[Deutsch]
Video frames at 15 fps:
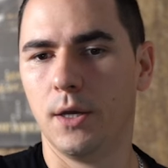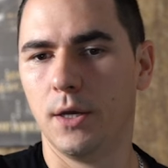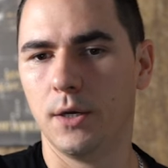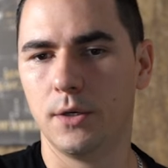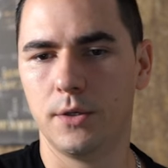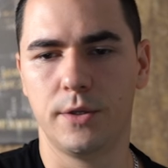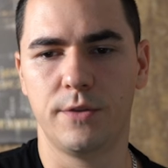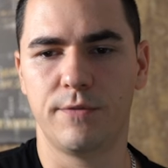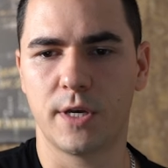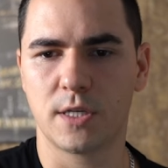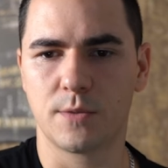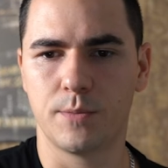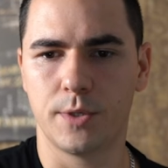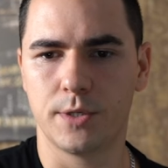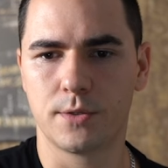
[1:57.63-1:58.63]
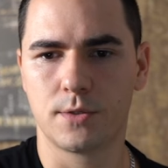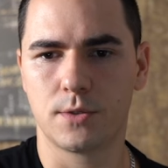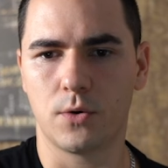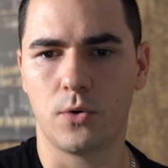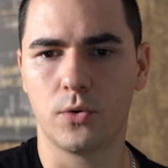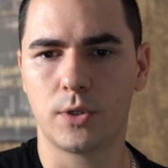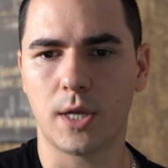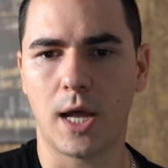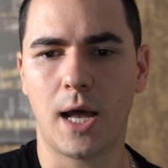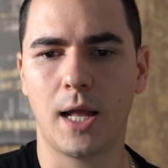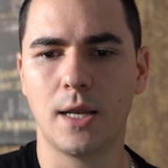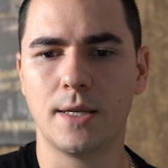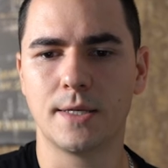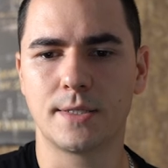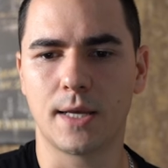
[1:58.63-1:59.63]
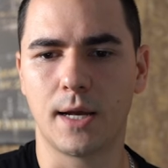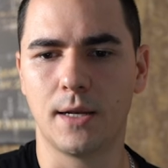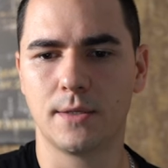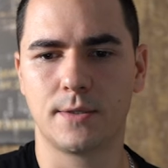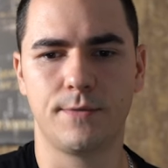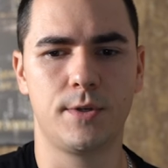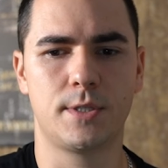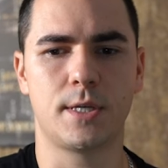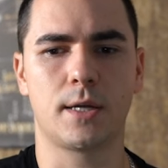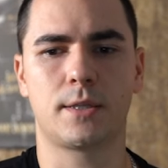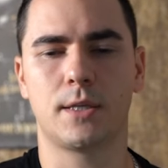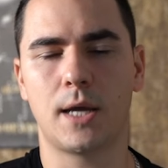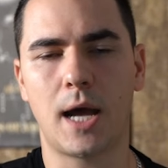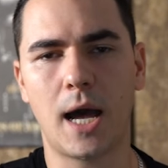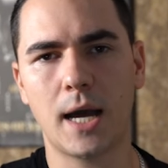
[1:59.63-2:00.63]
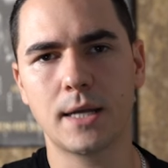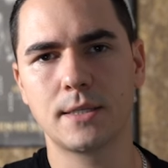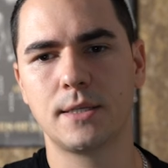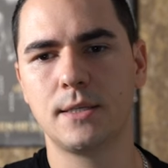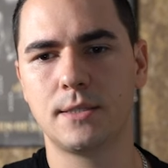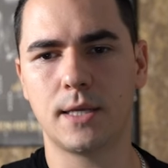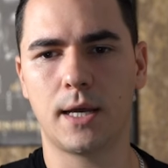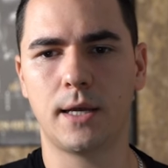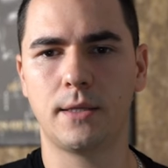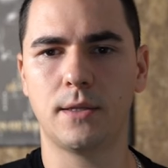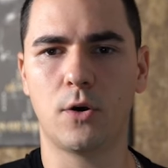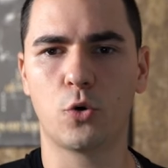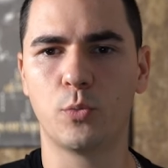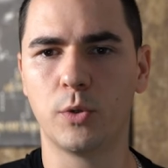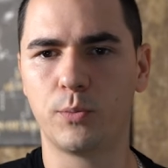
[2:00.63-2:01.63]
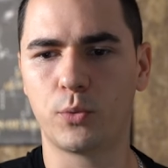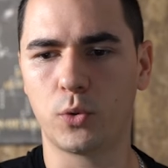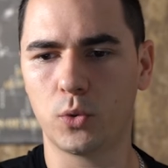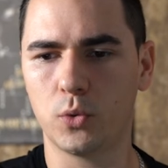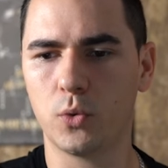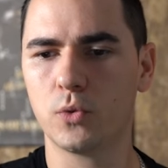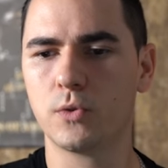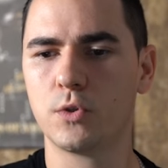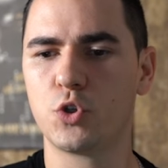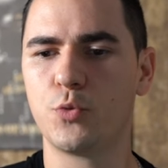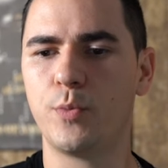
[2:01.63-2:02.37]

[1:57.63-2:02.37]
Äh, Investments und alles, alles, wie gesagt, 80 Seiten, auch mit Prognosen